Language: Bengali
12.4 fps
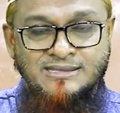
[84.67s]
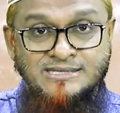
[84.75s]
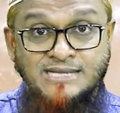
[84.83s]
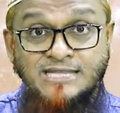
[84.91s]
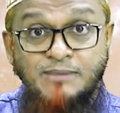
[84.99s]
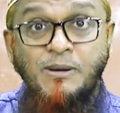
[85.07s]

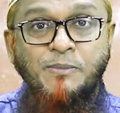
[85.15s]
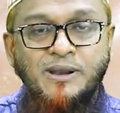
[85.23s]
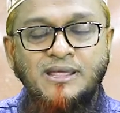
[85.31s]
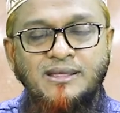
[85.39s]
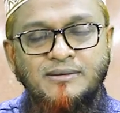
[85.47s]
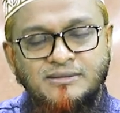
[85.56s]
যাদের
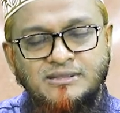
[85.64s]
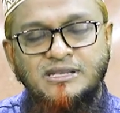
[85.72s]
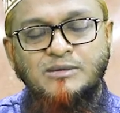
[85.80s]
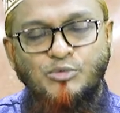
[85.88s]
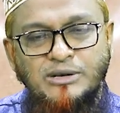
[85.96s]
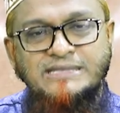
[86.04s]
ব্যাপারে
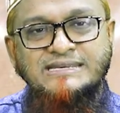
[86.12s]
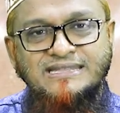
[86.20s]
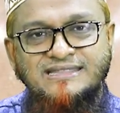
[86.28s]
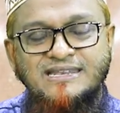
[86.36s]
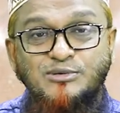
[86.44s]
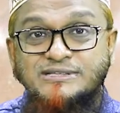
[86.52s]
তিনি বলেছেন
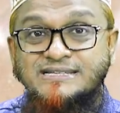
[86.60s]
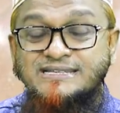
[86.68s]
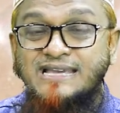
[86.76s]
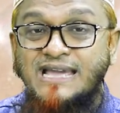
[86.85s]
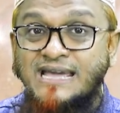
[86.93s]
তিনি বলছেন যে